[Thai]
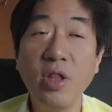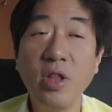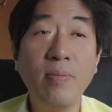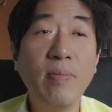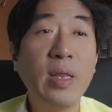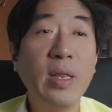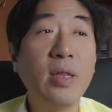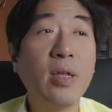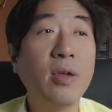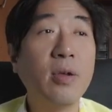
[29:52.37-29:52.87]
ตอนนี้
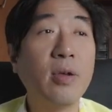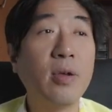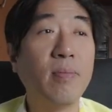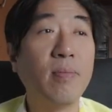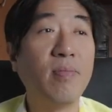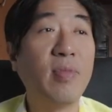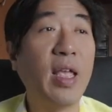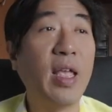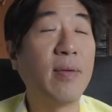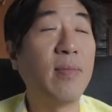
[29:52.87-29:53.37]
ปิดเทอม
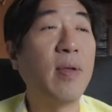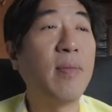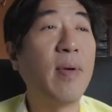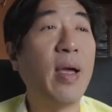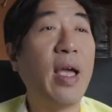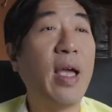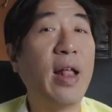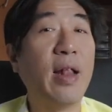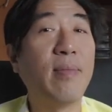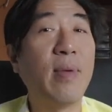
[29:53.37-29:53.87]
เด็กไม่
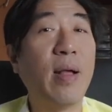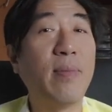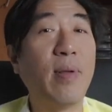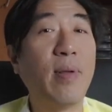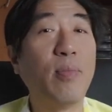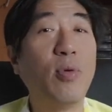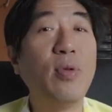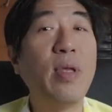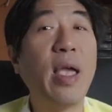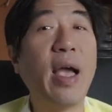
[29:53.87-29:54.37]
มามา
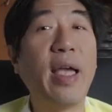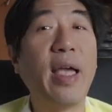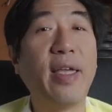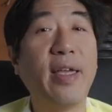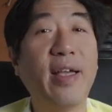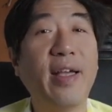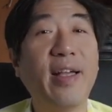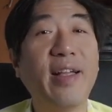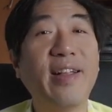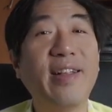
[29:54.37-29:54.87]
เป็นผู้ใหญ่
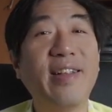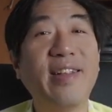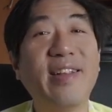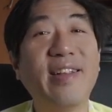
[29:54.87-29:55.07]
ฮะ